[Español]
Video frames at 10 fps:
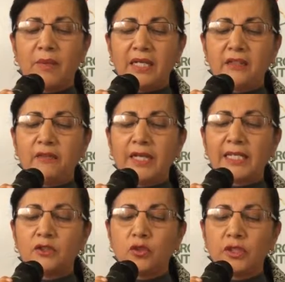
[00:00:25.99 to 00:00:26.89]

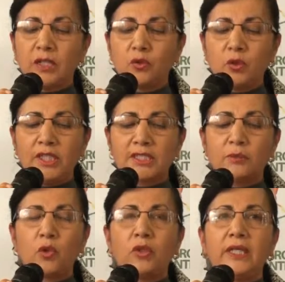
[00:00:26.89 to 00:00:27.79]
planificación del
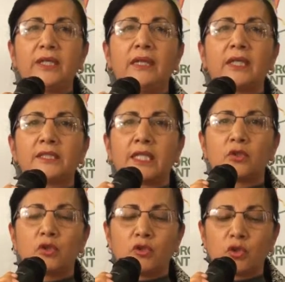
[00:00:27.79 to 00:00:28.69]
turismo y del
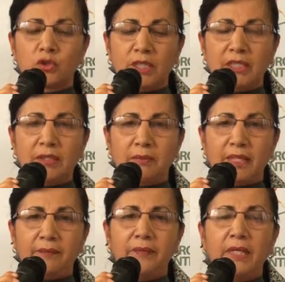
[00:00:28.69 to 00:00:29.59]
desarrollo
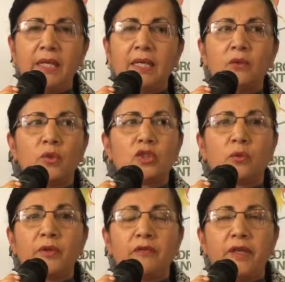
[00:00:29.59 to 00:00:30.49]
sostenible.
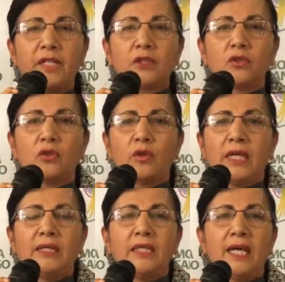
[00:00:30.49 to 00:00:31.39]
Nuestro prefecto
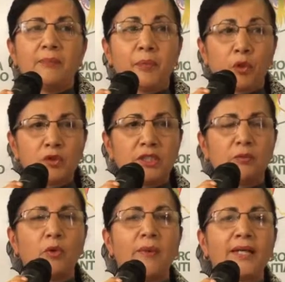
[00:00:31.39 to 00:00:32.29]
el día
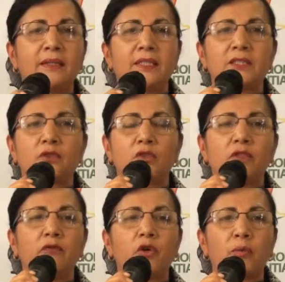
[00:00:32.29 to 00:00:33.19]
próximo martes nos
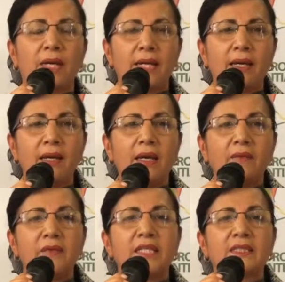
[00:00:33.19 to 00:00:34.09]
informará
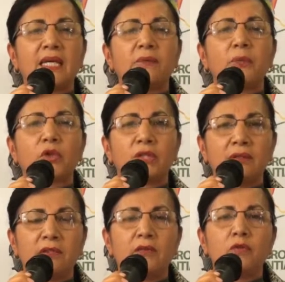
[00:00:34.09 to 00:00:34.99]
de esta
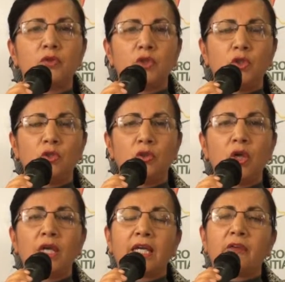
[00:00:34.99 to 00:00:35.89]
importante función
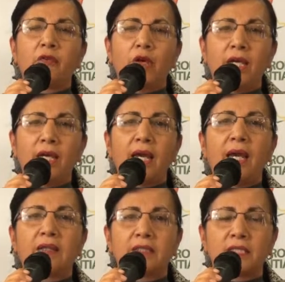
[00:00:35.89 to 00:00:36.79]
que fue
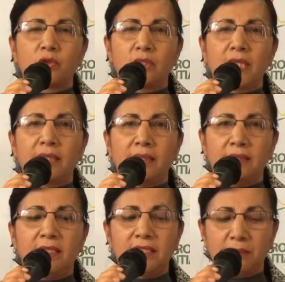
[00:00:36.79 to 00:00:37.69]
a desarrollar
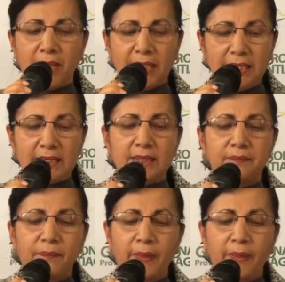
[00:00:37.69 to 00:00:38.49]
en ese país.